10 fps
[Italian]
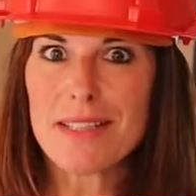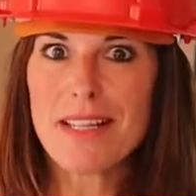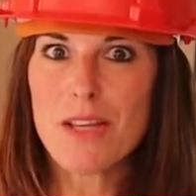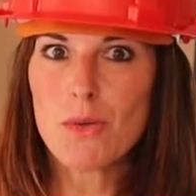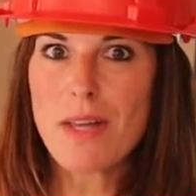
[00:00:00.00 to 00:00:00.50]
ad
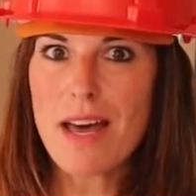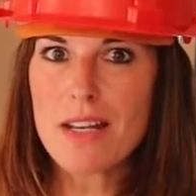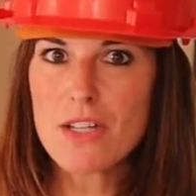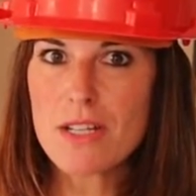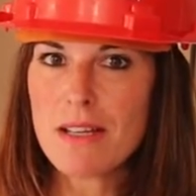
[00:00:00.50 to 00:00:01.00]

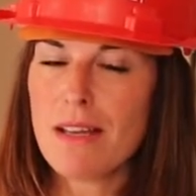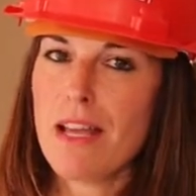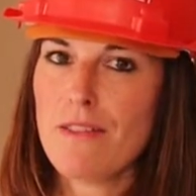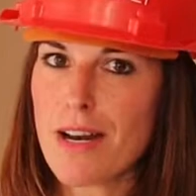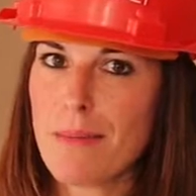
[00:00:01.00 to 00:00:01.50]
aiutarci e
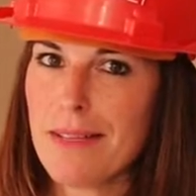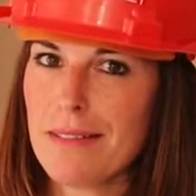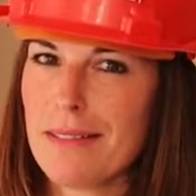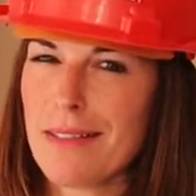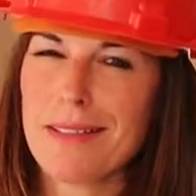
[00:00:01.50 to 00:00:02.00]

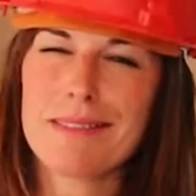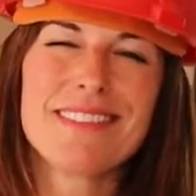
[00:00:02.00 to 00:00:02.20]
veramente